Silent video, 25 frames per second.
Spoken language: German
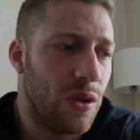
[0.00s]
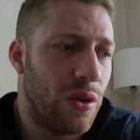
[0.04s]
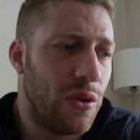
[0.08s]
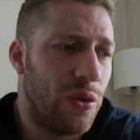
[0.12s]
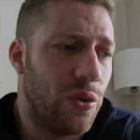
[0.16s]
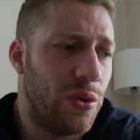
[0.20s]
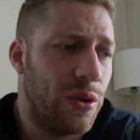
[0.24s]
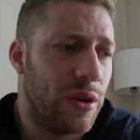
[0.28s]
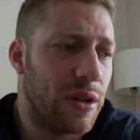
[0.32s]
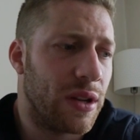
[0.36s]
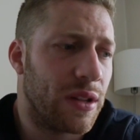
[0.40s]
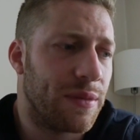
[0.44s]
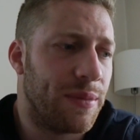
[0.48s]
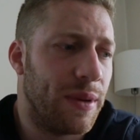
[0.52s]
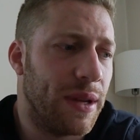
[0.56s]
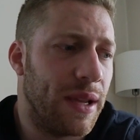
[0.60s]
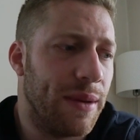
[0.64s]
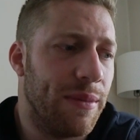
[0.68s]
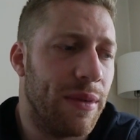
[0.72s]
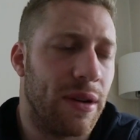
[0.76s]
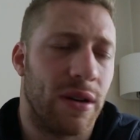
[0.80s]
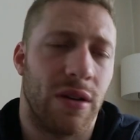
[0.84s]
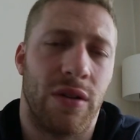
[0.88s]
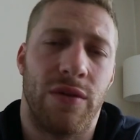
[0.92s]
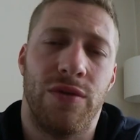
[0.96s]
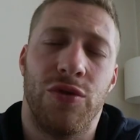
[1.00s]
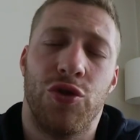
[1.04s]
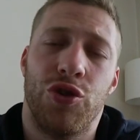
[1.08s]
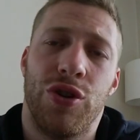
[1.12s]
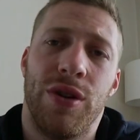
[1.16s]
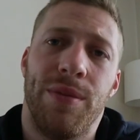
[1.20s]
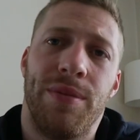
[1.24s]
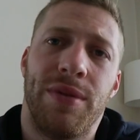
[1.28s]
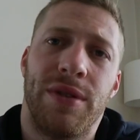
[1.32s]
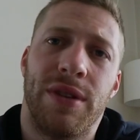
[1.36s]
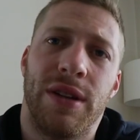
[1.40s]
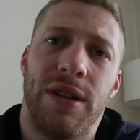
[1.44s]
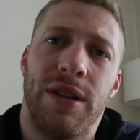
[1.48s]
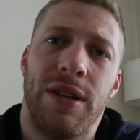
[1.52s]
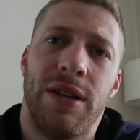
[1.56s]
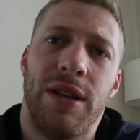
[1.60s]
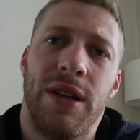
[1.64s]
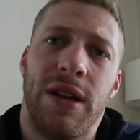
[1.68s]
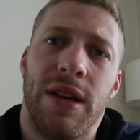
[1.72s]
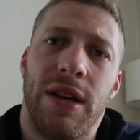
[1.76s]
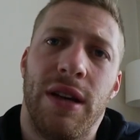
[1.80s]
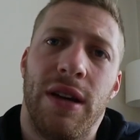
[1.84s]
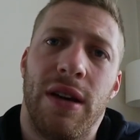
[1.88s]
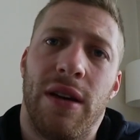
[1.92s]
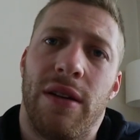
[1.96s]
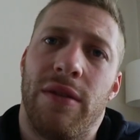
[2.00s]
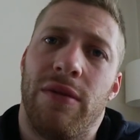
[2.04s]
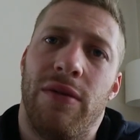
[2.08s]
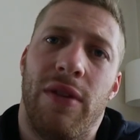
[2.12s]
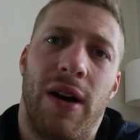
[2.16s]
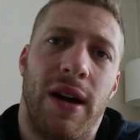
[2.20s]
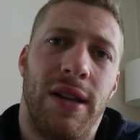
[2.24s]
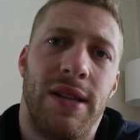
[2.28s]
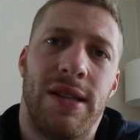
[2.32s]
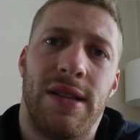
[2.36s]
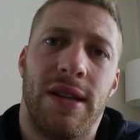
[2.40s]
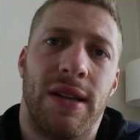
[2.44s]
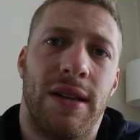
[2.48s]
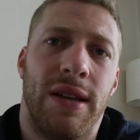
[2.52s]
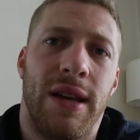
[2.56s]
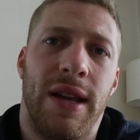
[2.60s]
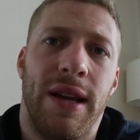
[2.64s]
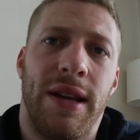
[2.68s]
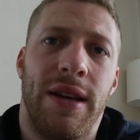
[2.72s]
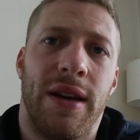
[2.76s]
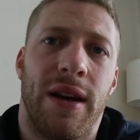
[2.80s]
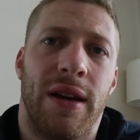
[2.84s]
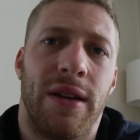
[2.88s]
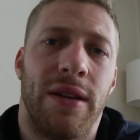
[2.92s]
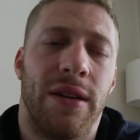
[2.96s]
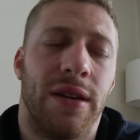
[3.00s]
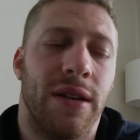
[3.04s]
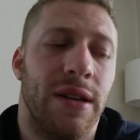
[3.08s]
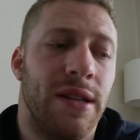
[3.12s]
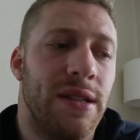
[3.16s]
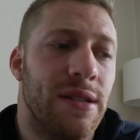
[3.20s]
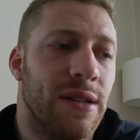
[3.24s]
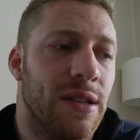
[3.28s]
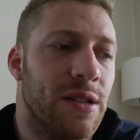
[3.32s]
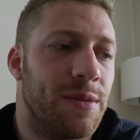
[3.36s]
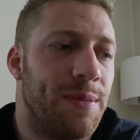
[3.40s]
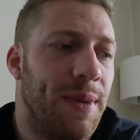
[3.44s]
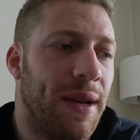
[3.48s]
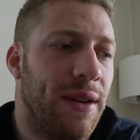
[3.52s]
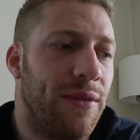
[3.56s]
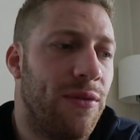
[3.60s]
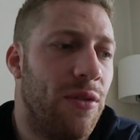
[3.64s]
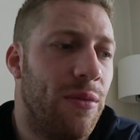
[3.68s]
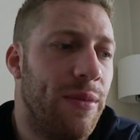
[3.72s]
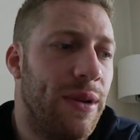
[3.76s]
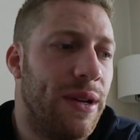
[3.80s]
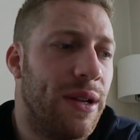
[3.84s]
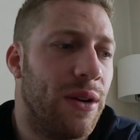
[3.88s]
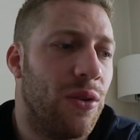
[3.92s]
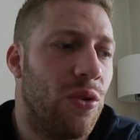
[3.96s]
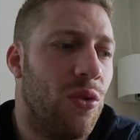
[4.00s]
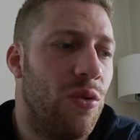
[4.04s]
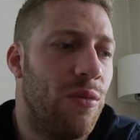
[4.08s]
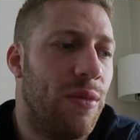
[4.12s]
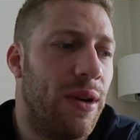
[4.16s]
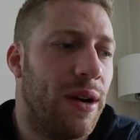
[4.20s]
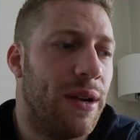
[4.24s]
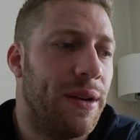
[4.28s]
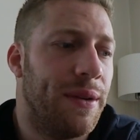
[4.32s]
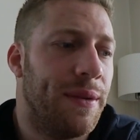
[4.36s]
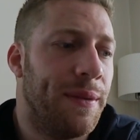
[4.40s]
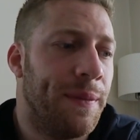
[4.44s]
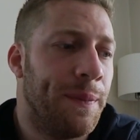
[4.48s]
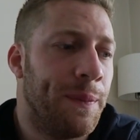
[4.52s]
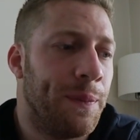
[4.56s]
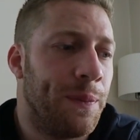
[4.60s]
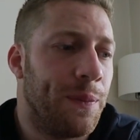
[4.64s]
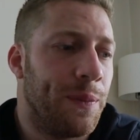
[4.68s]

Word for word: ohne dass mal jemanden auf den Schlips tritt. Wahnsinn ein Athlet, der hat einen riesen Respekt vor mir, der Roman.